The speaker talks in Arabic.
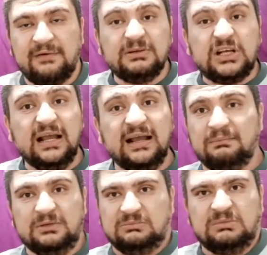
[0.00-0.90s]
فمش هي
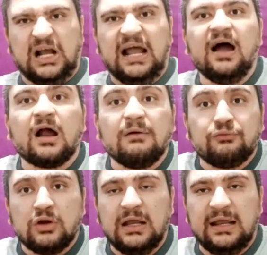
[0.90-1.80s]
مش
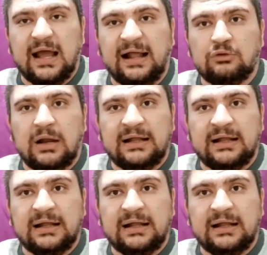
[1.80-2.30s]
هيعرفوا يأدوا